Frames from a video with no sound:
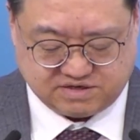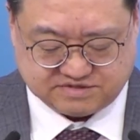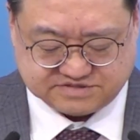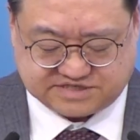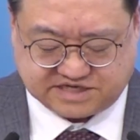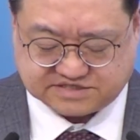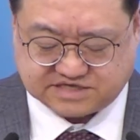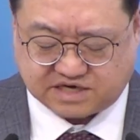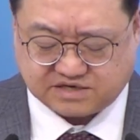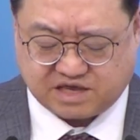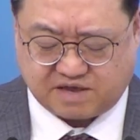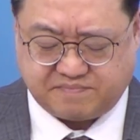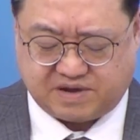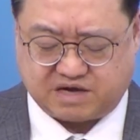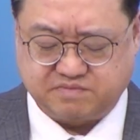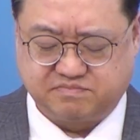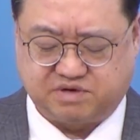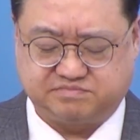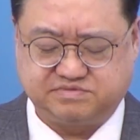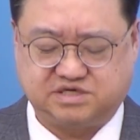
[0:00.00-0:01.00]
세상의
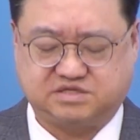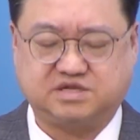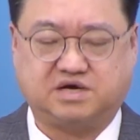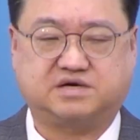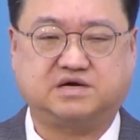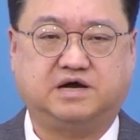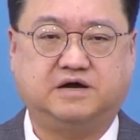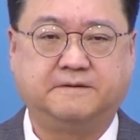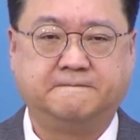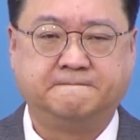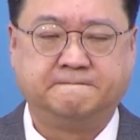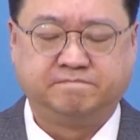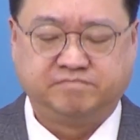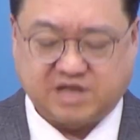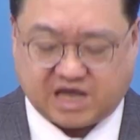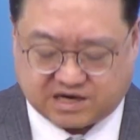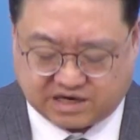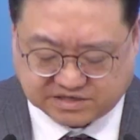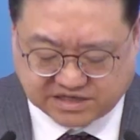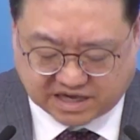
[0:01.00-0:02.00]
방법을 따라
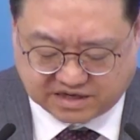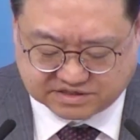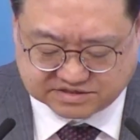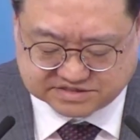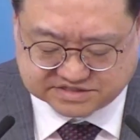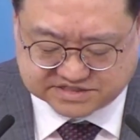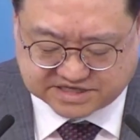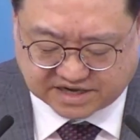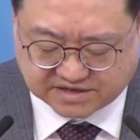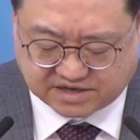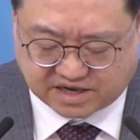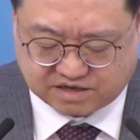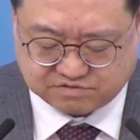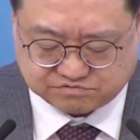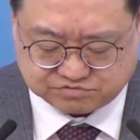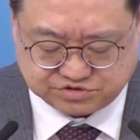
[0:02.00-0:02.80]
내가 내 인생의